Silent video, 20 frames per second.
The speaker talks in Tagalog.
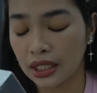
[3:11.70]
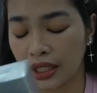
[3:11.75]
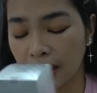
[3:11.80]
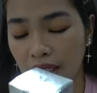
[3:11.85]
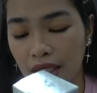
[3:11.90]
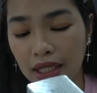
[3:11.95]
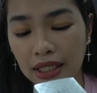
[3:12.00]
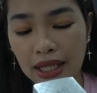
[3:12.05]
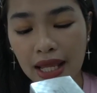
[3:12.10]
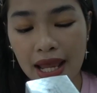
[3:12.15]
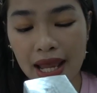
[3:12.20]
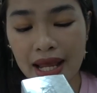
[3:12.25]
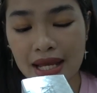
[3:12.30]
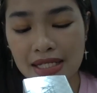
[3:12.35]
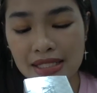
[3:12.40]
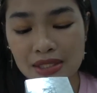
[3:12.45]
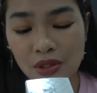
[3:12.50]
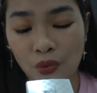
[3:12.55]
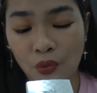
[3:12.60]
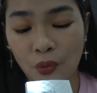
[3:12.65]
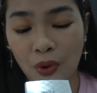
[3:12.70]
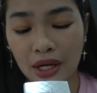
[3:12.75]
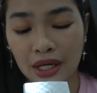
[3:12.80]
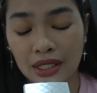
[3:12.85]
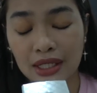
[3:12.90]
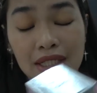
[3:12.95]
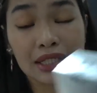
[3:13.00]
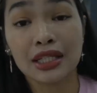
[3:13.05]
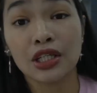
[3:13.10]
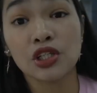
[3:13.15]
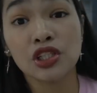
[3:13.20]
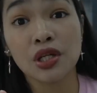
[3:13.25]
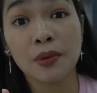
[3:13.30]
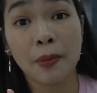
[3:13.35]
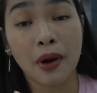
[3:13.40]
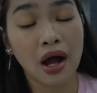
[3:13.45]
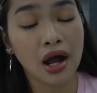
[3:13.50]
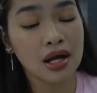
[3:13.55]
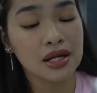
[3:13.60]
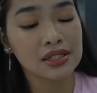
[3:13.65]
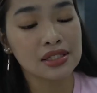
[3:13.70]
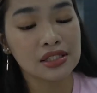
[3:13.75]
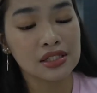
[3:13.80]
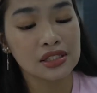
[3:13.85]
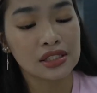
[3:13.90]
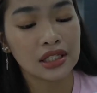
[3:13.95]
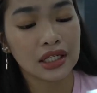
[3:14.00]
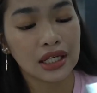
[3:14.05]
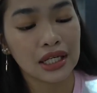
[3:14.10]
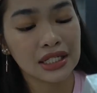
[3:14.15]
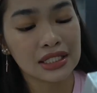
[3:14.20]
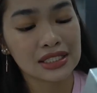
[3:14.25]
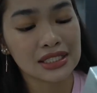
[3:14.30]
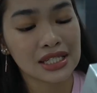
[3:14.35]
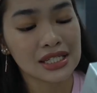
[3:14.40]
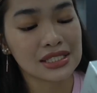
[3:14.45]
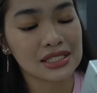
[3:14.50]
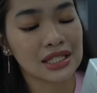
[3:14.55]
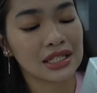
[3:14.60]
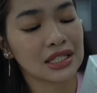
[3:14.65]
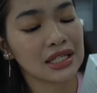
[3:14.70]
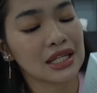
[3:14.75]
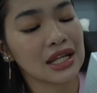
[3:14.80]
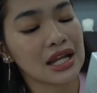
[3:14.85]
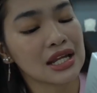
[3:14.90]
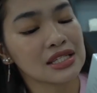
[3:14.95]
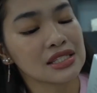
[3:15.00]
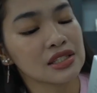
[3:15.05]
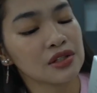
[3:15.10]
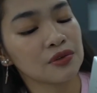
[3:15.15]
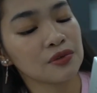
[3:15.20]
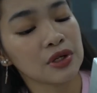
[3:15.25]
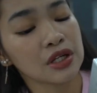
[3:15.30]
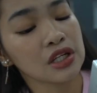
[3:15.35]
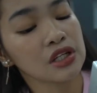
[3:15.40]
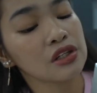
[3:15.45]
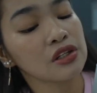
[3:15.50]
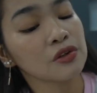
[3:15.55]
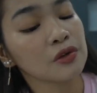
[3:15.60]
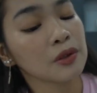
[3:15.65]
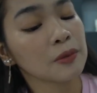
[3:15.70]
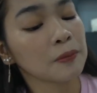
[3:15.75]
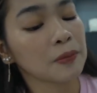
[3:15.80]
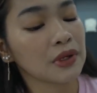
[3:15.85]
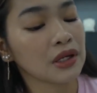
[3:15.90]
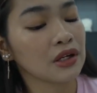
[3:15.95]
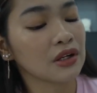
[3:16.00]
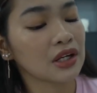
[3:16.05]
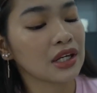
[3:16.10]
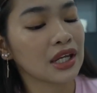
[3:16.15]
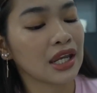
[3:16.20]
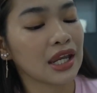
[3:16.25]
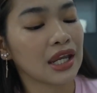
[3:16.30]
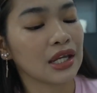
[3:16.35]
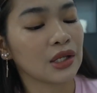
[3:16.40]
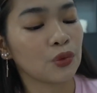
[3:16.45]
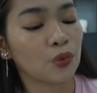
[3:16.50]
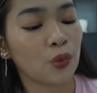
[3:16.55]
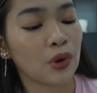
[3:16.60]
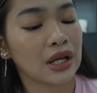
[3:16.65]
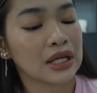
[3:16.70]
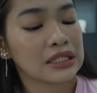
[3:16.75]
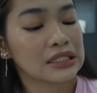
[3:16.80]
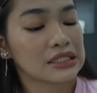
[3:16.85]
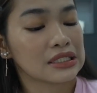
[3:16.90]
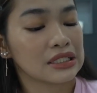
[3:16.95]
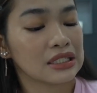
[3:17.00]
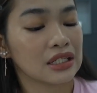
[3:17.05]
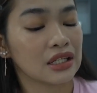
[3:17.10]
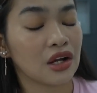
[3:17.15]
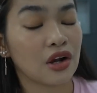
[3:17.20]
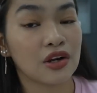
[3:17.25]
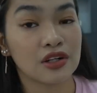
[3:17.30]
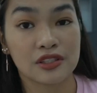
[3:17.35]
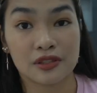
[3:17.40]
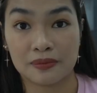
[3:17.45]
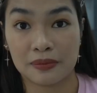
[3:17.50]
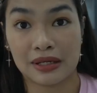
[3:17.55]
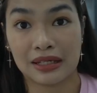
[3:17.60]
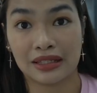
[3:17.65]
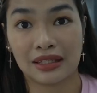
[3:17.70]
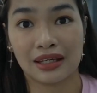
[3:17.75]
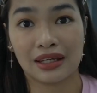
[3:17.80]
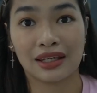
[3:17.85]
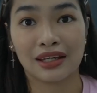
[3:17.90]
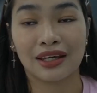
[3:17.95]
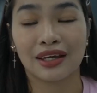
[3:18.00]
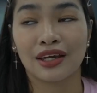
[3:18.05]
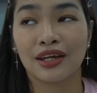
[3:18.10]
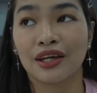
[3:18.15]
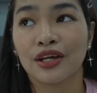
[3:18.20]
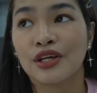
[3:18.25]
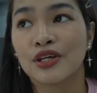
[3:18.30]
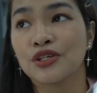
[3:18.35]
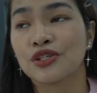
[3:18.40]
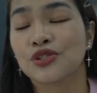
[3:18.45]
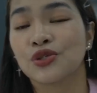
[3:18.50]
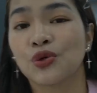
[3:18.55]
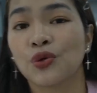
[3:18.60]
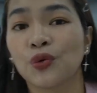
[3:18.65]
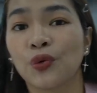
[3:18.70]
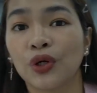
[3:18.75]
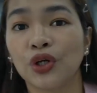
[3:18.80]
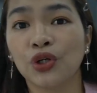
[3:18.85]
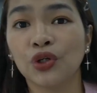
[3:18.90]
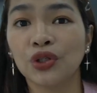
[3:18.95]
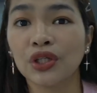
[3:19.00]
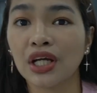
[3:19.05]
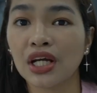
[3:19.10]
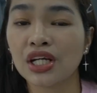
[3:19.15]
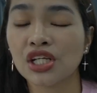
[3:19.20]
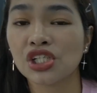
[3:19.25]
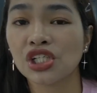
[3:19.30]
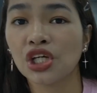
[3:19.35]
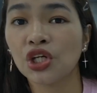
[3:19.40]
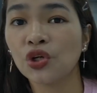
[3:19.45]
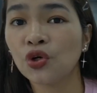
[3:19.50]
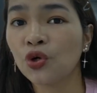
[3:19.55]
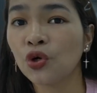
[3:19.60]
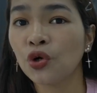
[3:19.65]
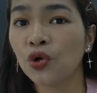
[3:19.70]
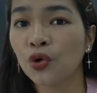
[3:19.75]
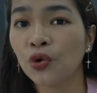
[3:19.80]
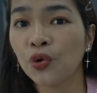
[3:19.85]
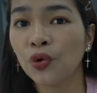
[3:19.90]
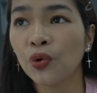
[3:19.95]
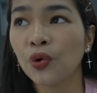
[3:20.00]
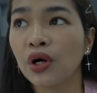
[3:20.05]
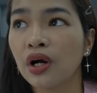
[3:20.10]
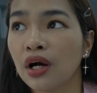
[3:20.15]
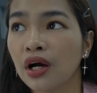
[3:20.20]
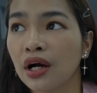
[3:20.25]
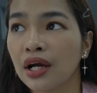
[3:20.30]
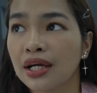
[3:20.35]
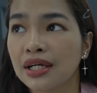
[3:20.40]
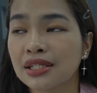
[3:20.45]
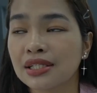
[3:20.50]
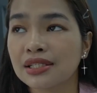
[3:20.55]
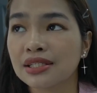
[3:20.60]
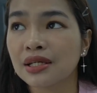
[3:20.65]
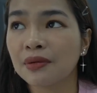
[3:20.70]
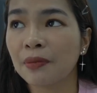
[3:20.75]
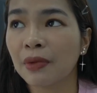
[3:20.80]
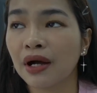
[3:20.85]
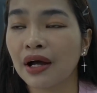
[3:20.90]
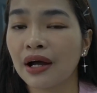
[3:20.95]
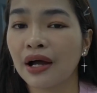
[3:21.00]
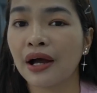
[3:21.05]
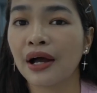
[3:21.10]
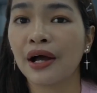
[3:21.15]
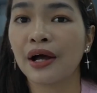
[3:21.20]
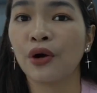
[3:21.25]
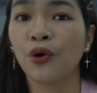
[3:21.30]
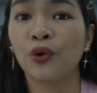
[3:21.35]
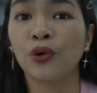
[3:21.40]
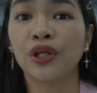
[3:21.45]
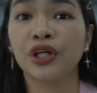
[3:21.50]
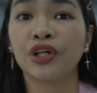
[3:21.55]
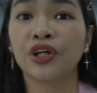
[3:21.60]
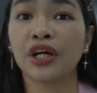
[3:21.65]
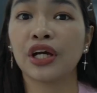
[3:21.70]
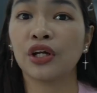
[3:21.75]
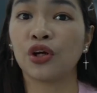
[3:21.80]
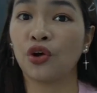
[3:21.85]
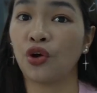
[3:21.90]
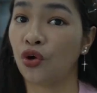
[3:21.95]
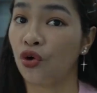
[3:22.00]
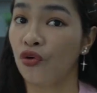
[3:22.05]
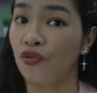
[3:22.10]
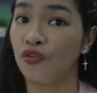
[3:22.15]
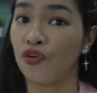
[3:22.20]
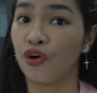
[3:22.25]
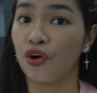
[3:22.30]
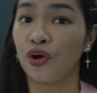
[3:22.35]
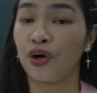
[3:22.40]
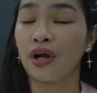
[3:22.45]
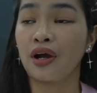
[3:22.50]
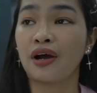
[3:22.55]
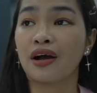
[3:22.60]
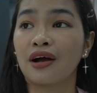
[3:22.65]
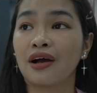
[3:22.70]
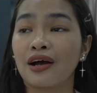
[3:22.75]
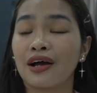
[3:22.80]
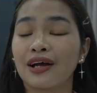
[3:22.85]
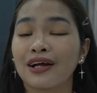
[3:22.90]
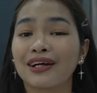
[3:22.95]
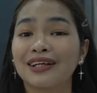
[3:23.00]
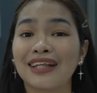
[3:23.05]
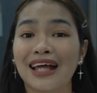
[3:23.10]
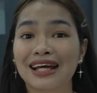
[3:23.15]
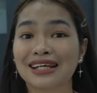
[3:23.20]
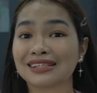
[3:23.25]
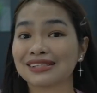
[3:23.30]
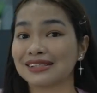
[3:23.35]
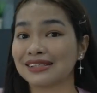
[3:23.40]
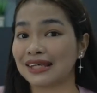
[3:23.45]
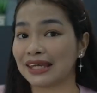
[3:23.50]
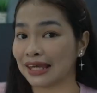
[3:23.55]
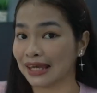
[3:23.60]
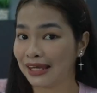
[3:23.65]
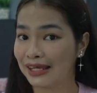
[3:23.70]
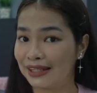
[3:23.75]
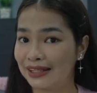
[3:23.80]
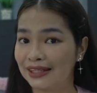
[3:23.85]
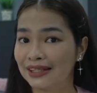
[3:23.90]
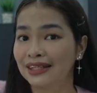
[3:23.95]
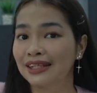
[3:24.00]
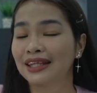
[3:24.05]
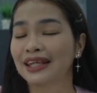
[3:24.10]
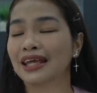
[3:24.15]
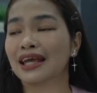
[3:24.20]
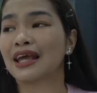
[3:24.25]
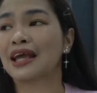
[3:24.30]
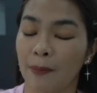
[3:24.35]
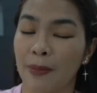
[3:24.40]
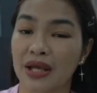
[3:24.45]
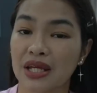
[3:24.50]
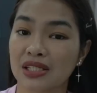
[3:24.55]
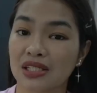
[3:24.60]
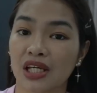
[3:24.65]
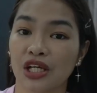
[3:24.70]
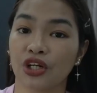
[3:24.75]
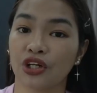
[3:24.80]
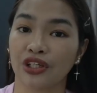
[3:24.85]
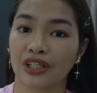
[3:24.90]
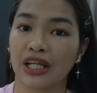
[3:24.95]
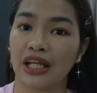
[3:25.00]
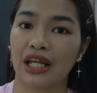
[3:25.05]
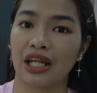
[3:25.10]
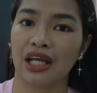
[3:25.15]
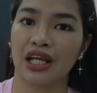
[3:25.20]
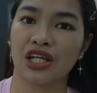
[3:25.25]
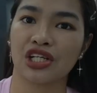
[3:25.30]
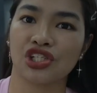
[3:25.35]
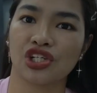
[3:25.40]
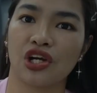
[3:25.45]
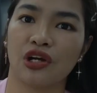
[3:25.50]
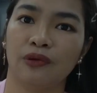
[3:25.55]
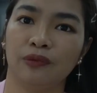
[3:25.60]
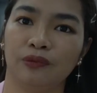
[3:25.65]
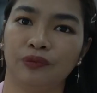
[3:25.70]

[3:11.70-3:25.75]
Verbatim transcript: it has a white, this is a box. It says that it has a wrinkle repairing and whitening cosmetic. So, ayun nga, siya yung isa sa mga holy grail ko for glass skin. Bestseller talaga siya.